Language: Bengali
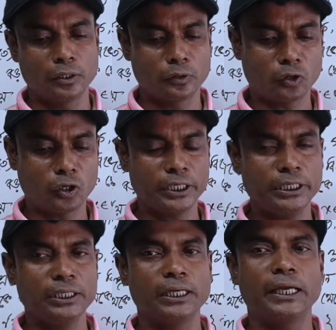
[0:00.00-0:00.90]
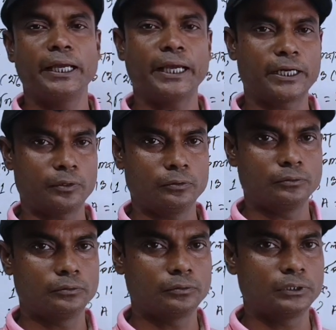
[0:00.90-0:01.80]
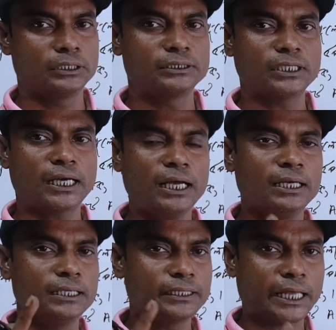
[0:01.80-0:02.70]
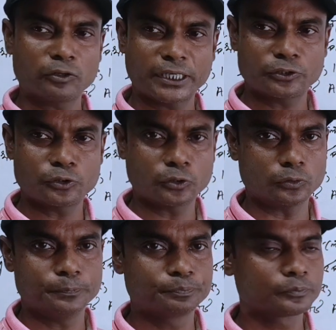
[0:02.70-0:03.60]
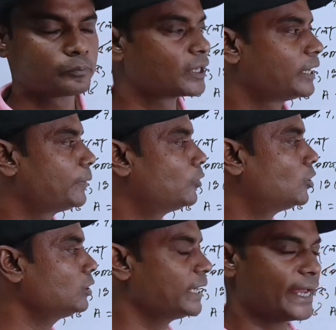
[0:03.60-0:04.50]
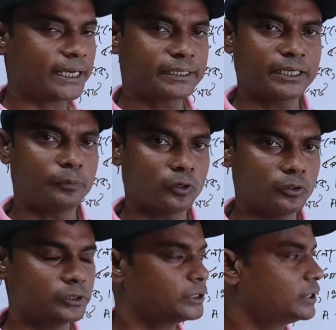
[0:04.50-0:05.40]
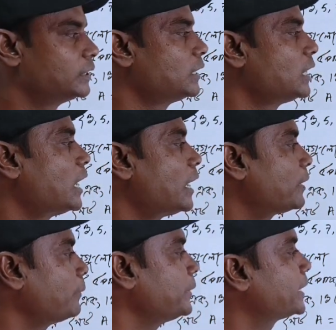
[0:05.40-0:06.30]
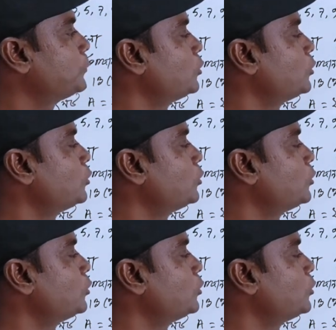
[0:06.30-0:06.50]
নয় এগারো যা ১৩ থেকে ছোট এবং এক থেকে বড় হচ্ছে আবার আমি একে বলতে